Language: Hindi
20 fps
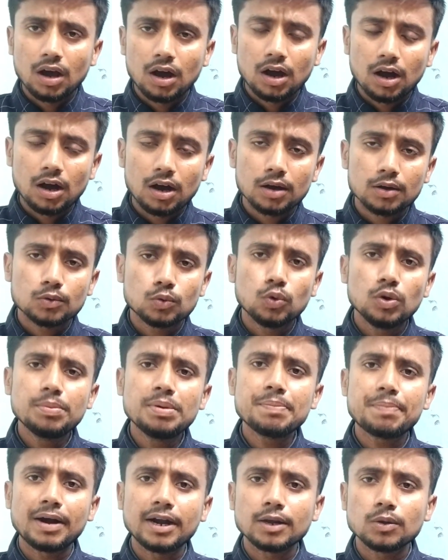आ, कोई
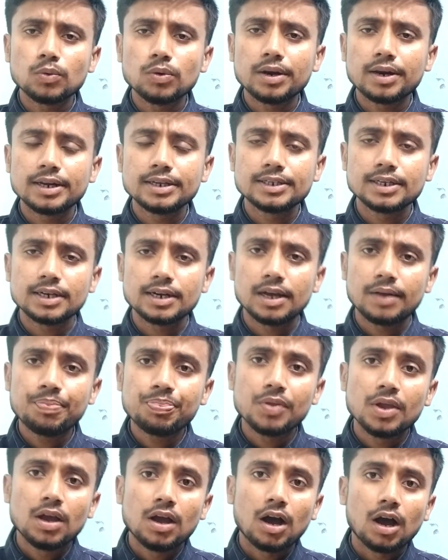भी पार्टिकुलर रीजन
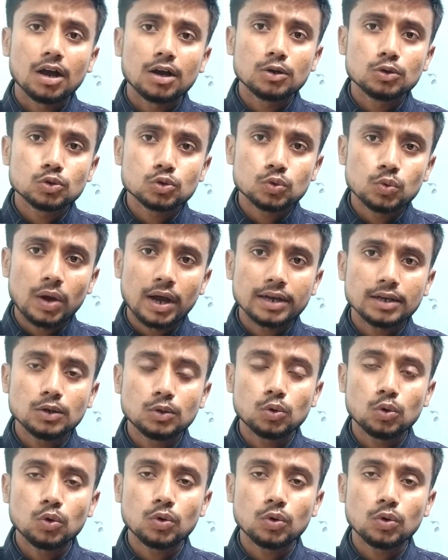है अगर उसको आगे